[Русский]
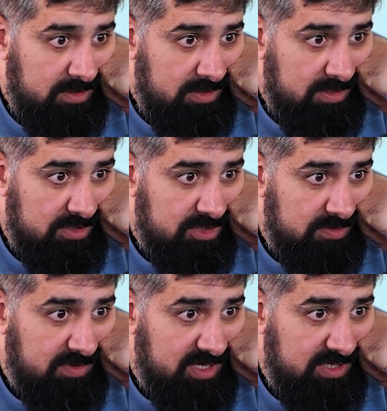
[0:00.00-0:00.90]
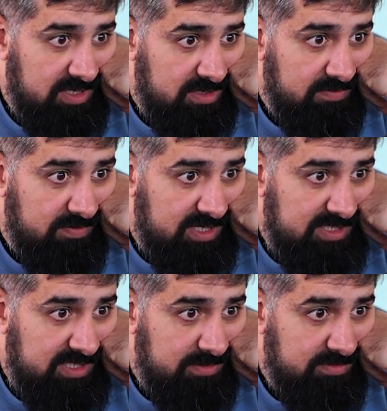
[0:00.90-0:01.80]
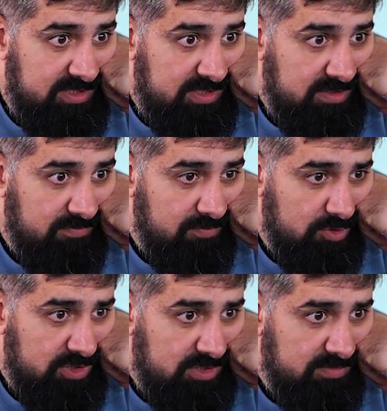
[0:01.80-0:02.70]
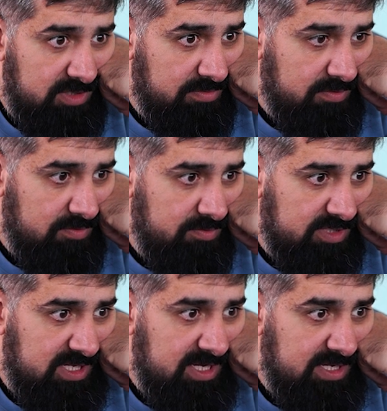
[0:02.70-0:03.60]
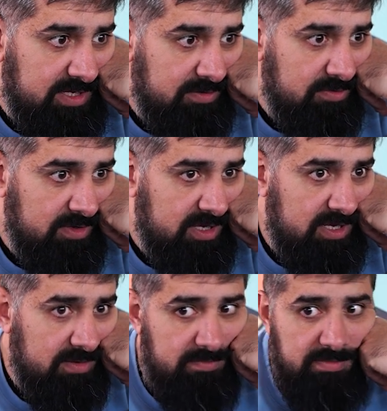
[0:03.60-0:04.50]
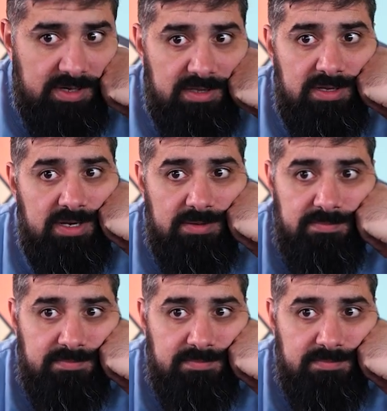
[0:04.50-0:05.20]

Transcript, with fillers: Э, Gminer 2.78, да, по-моему, последний. Окей, погнали.